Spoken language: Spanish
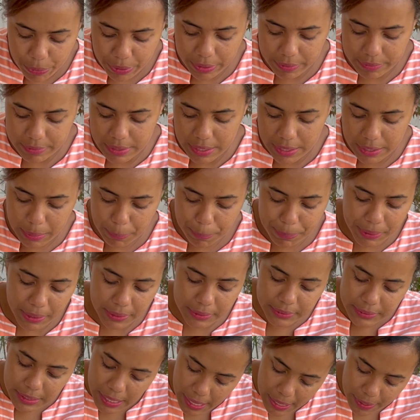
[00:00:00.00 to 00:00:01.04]
que estás
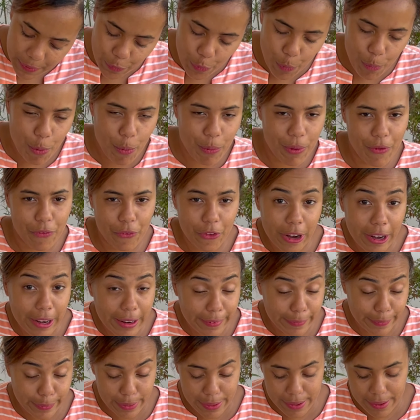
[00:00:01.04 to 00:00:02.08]
replantando, moviéndole
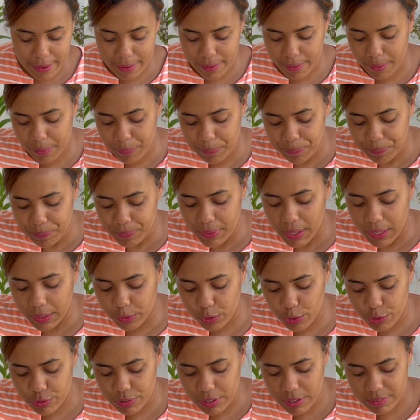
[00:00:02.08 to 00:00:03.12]
la tierra.
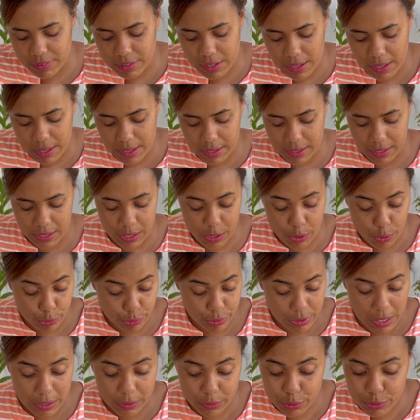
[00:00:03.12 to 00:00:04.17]
Entonces,
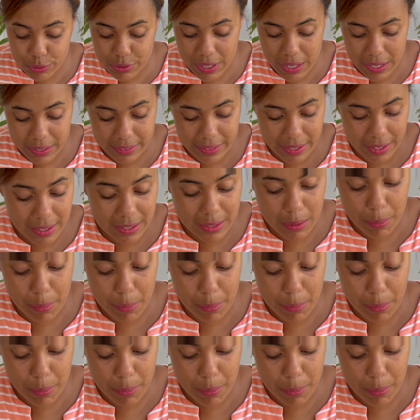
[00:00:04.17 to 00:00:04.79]
los cactus que tienen